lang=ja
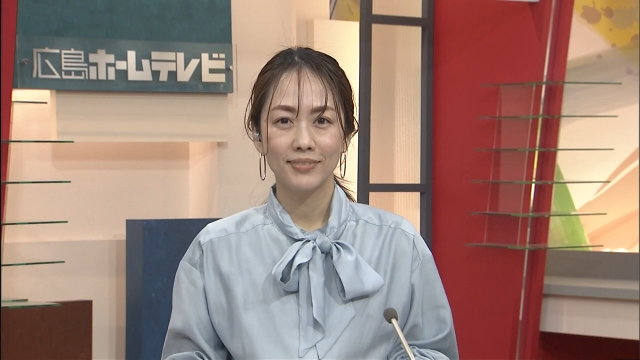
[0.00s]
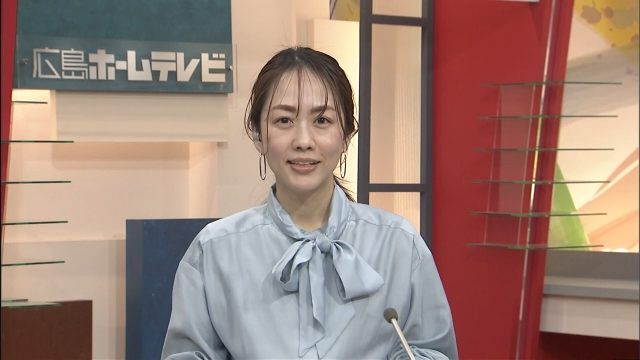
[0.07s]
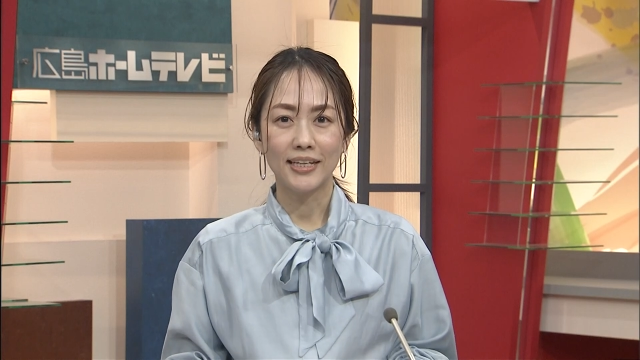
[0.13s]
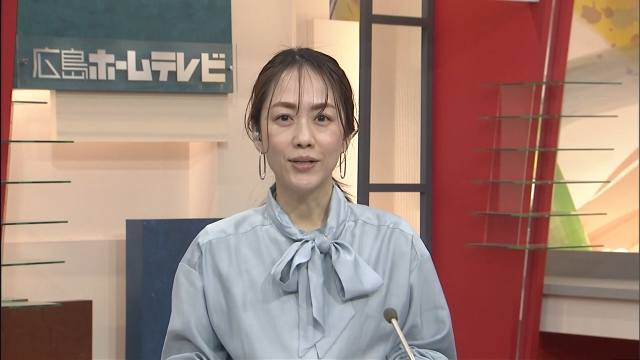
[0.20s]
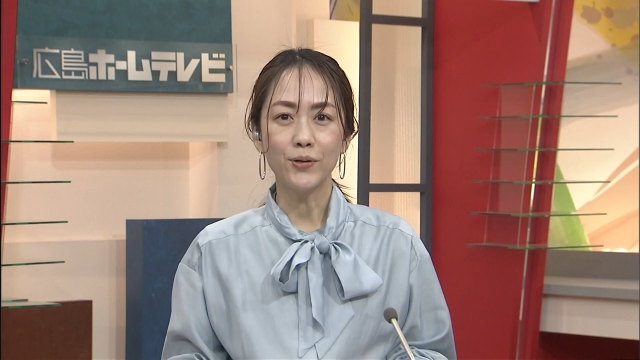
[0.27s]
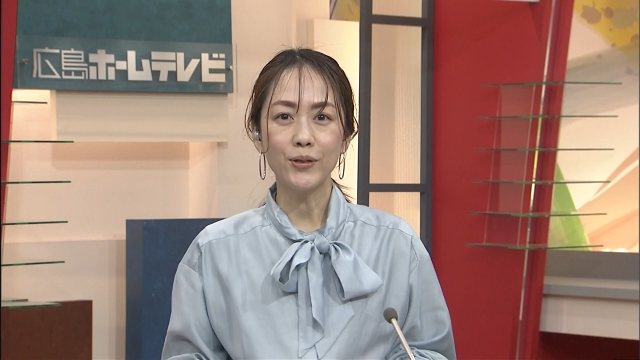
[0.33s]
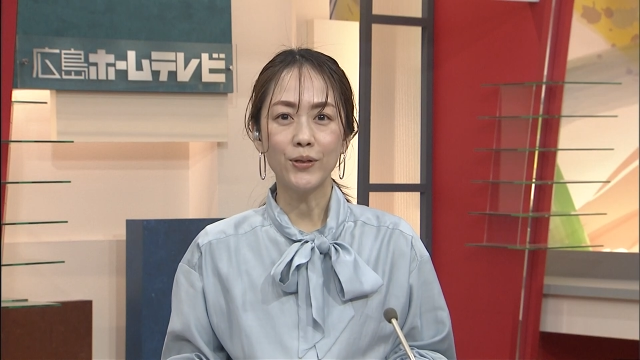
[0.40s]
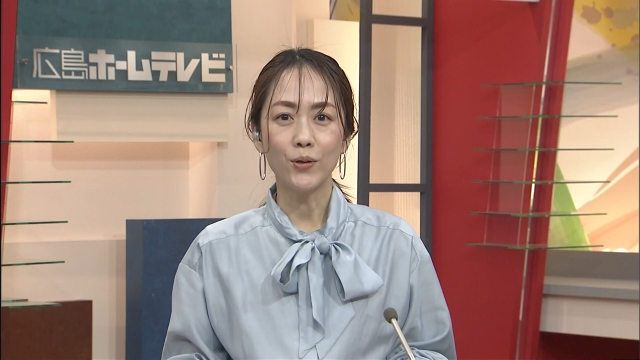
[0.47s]
い
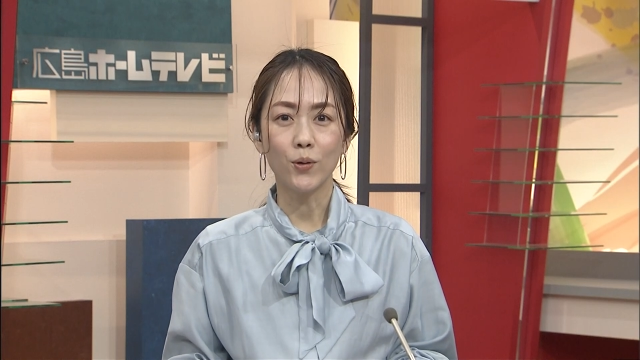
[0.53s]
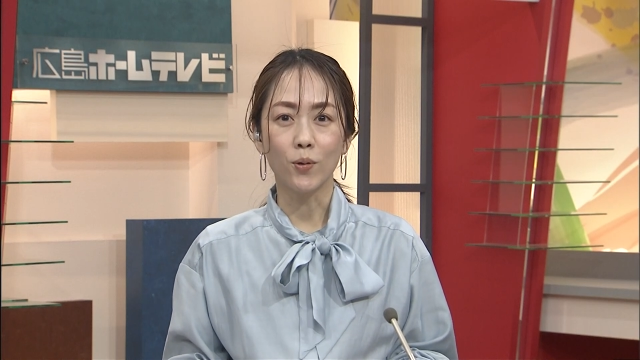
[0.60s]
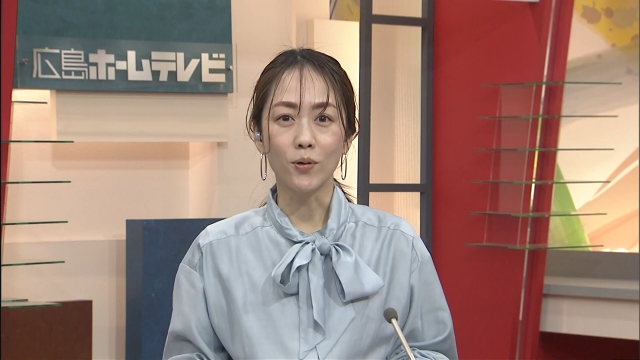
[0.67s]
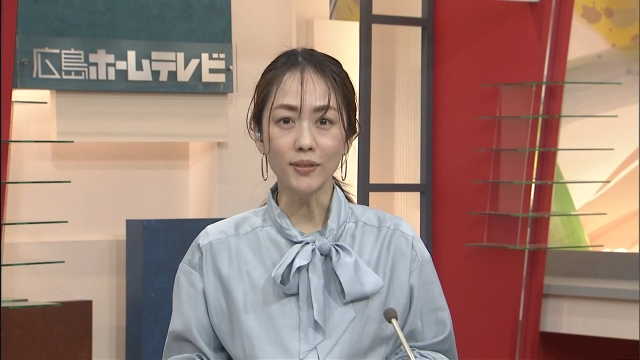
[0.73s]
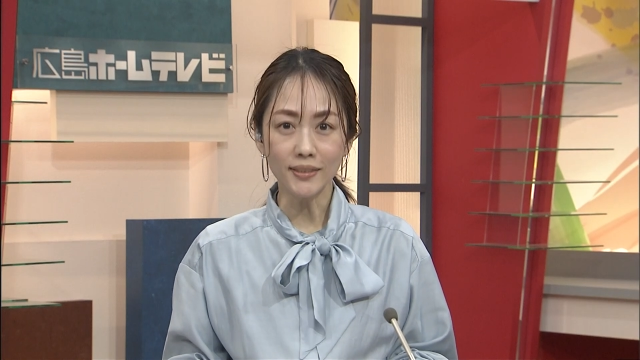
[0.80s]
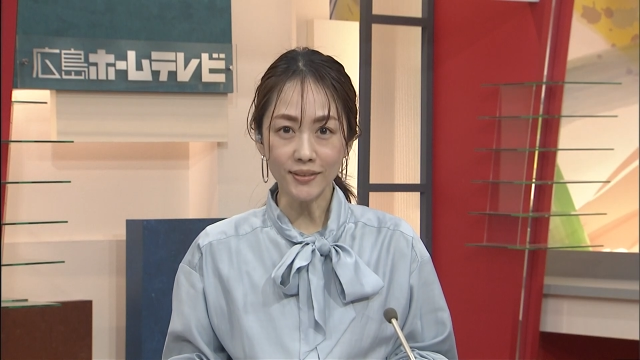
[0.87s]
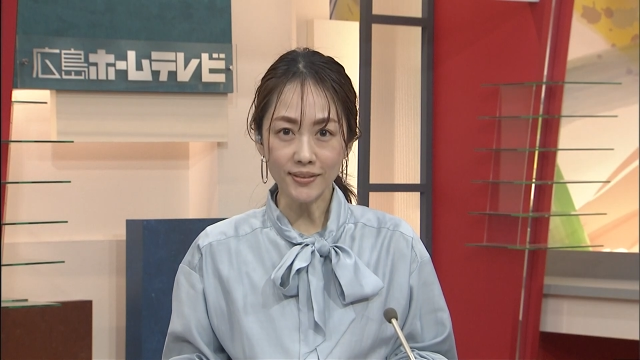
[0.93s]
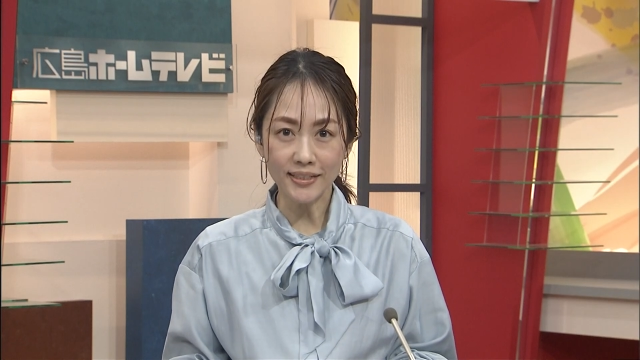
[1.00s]
よいよ今
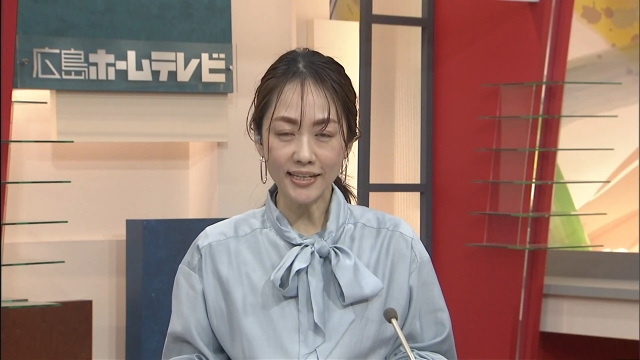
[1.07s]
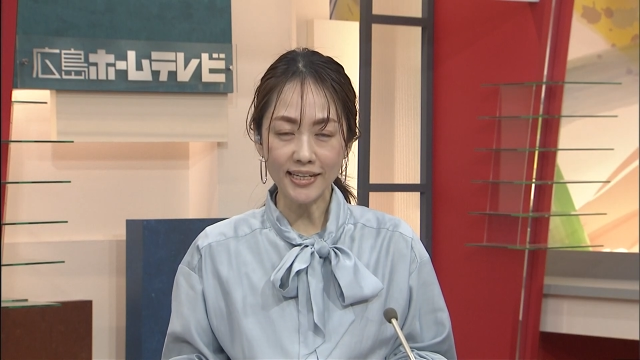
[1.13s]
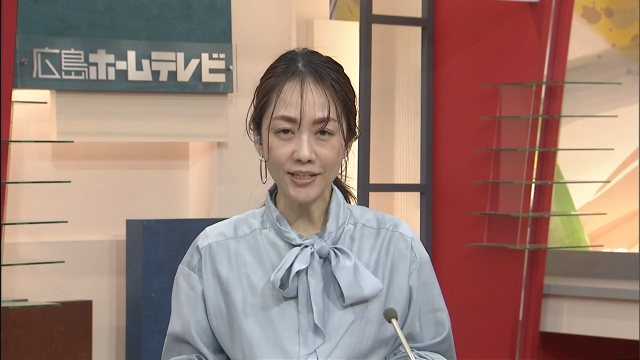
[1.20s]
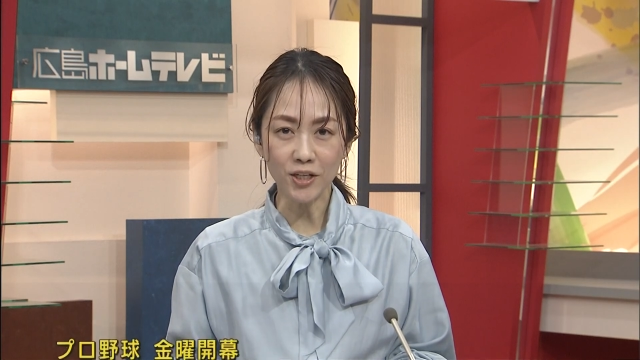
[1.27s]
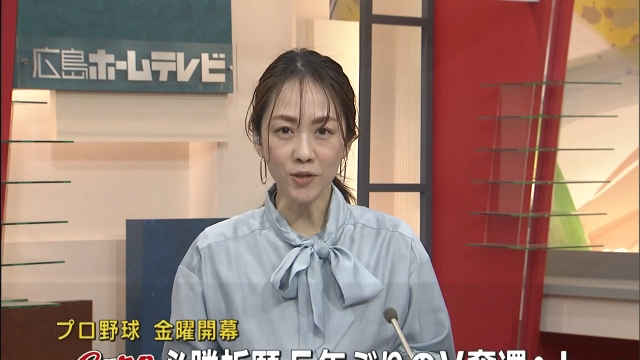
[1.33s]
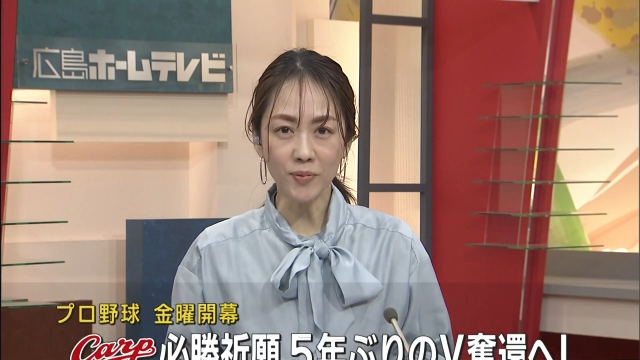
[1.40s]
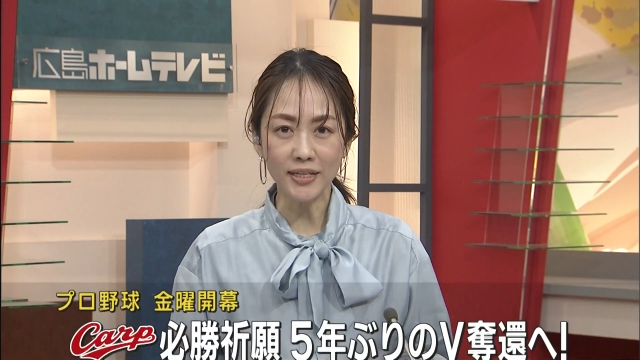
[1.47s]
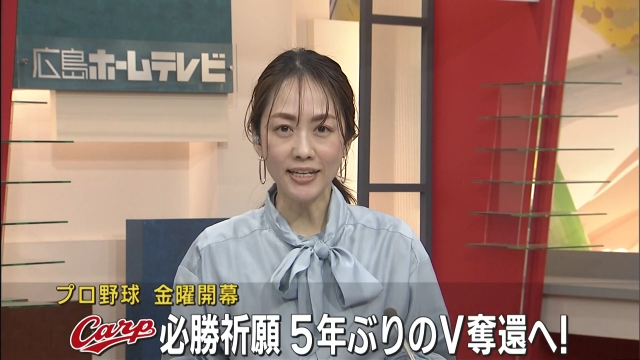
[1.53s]
週金
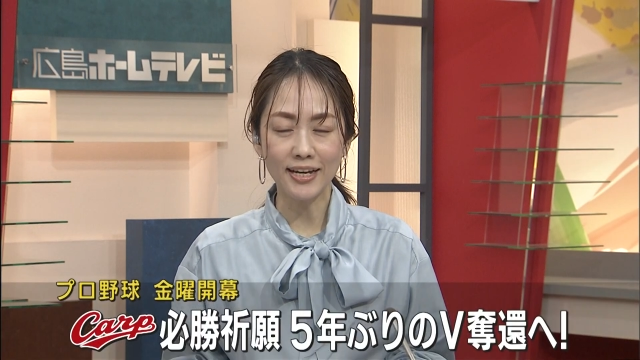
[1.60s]
曜日に